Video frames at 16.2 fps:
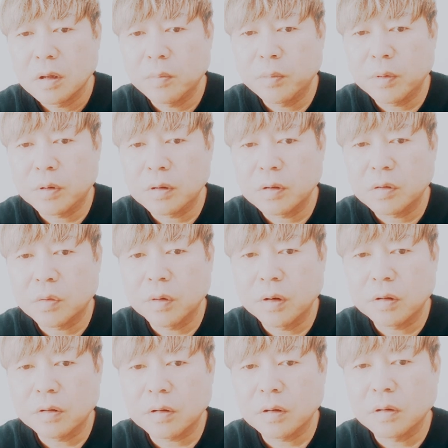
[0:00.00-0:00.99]
やっぱ翔
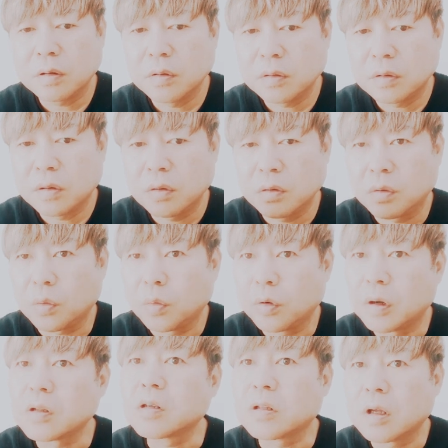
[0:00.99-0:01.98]
平さんが言ってるのと
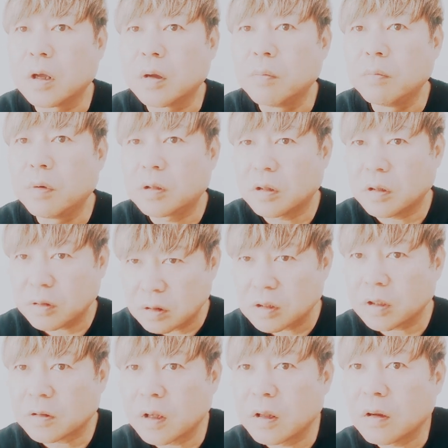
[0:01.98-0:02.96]
同じで、めちゃく
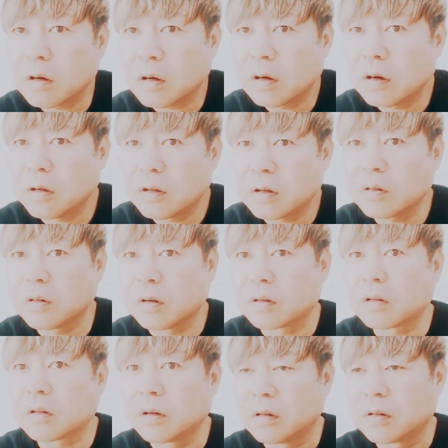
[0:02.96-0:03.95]
ちゃ背中が痛く
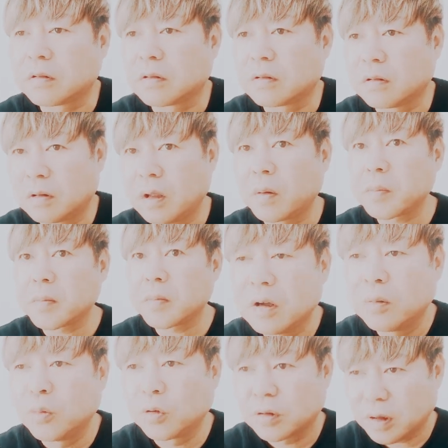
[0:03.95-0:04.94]
なったんですって。
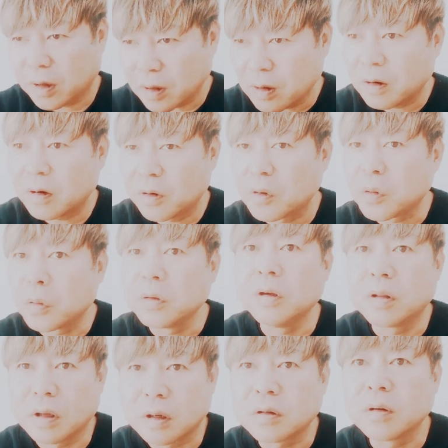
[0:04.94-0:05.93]
もう裂かれるよう
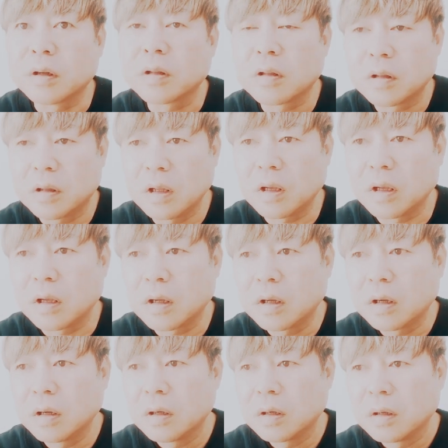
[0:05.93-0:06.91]
に痛くなって、
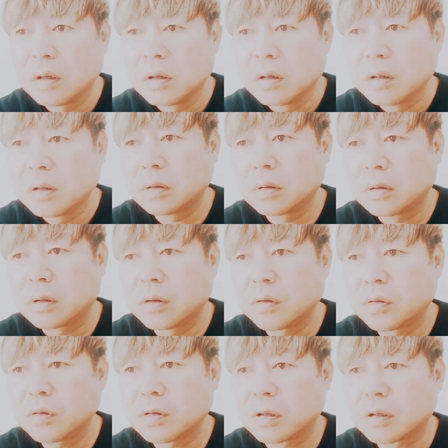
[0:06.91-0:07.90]

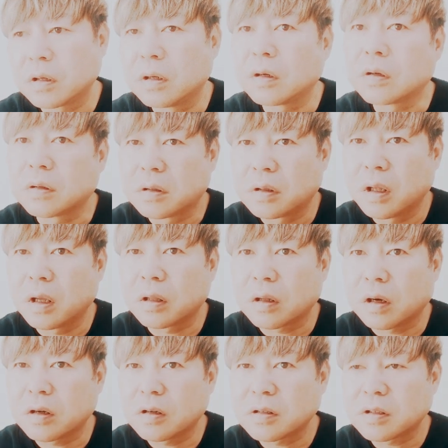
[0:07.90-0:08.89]
救急車じゃなくて
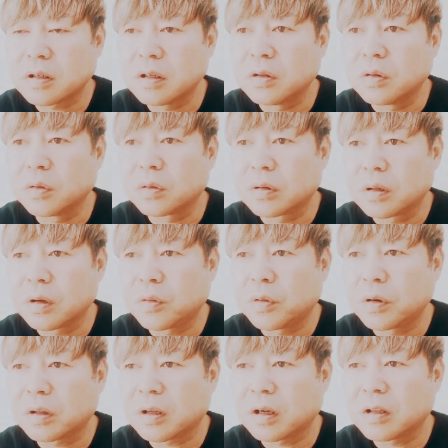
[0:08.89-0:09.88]
タクシーに乗って、
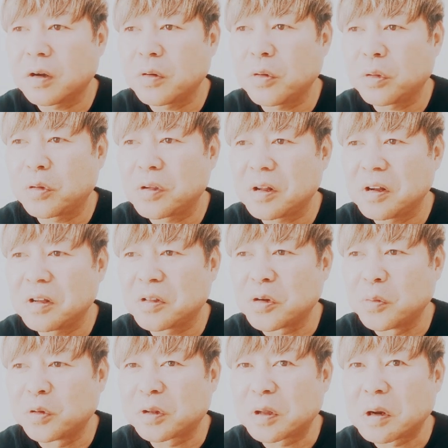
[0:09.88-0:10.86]
これはただ事じゃない
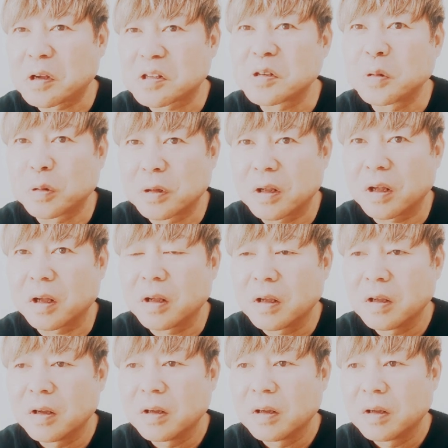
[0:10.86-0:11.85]
と思ったらしいので、
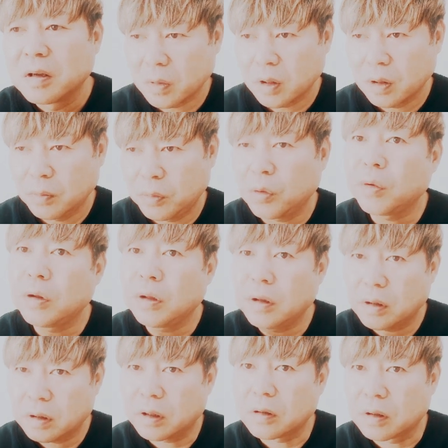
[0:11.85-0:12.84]
病院
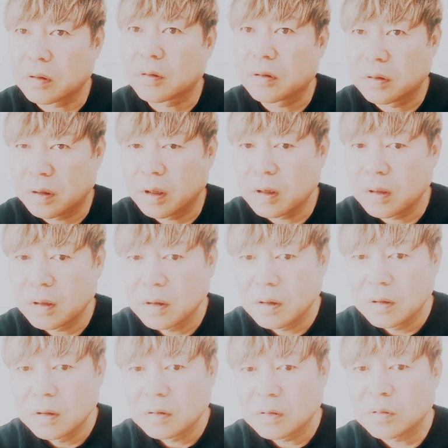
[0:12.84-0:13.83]
に行ったんですって。
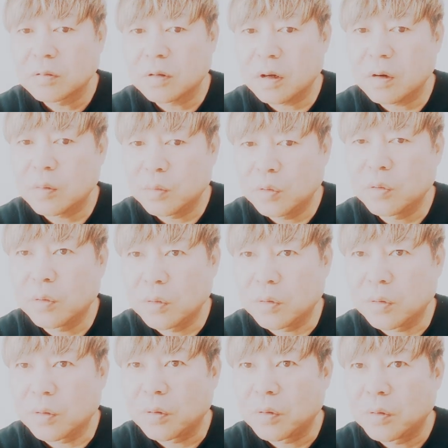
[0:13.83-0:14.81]
そしたら
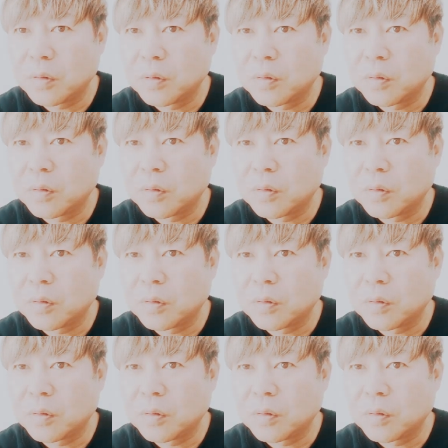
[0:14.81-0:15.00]
も